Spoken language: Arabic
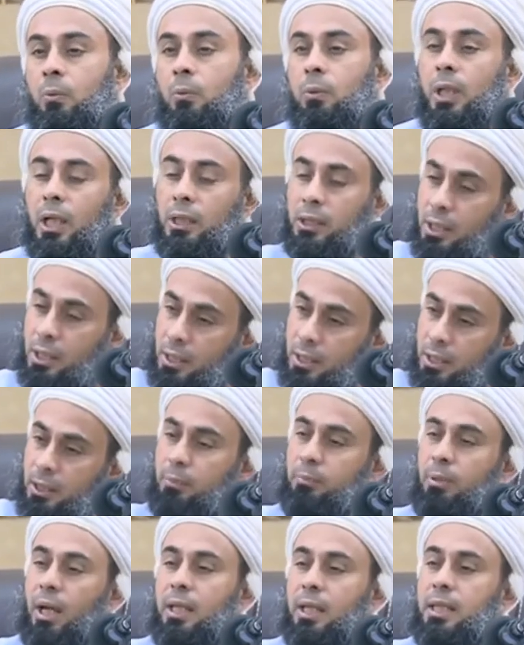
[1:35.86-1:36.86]
ويأتي
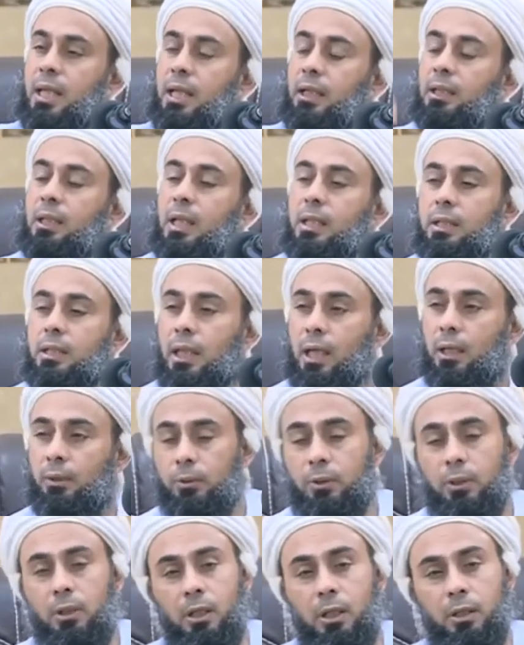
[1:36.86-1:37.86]
الذكر بعد ذلك الأذكار
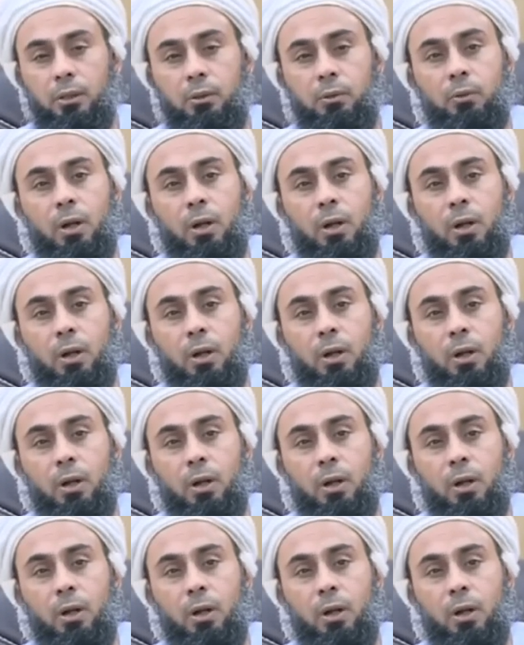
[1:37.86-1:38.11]
الأخرى